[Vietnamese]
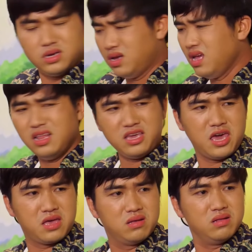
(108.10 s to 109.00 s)
trời anh đi
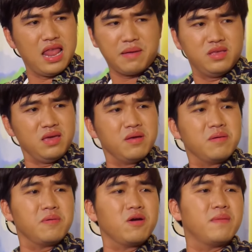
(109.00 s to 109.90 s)
kìa làm gì
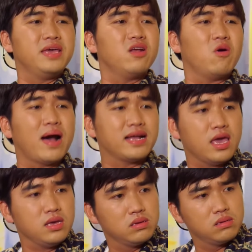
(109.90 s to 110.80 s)
mà bị rồi bằng
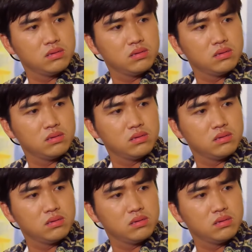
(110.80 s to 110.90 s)
vậy